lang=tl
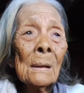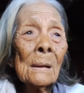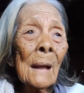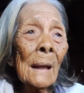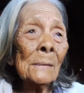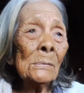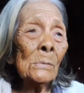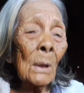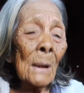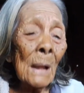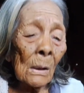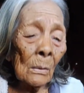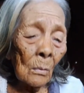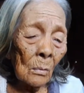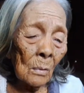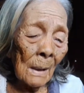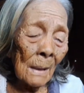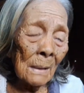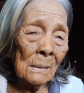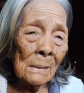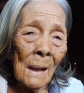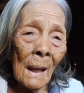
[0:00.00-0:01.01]
kahit wala ko
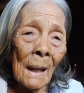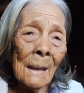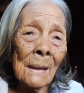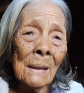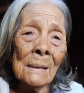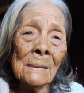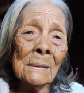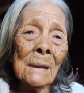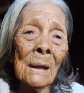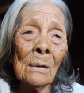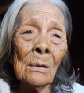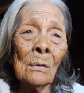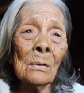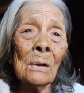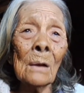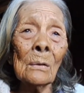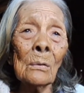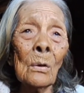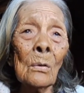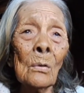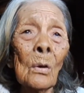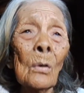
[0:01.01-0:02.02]
kain-kain, di ako
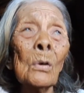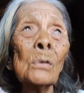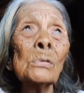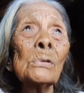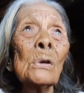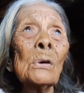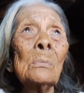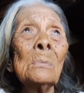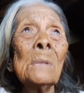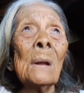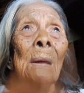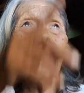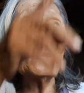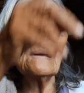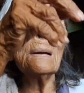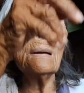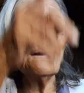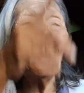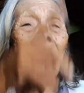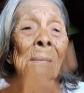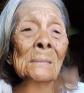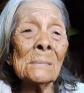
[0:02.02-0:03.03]
nagugutom.
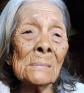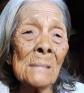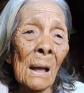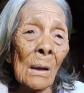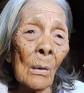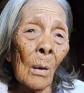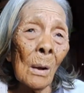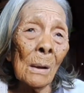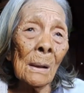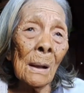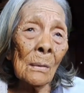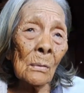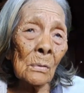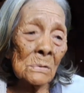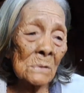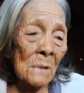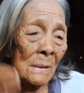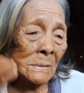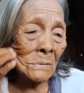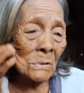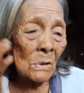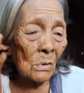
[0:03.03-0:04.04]
Nagtawag ako
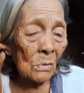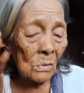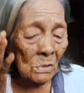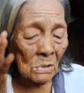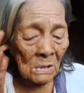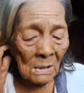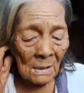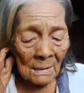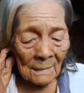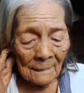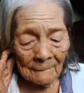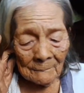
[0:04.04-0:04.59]
sa Diyos.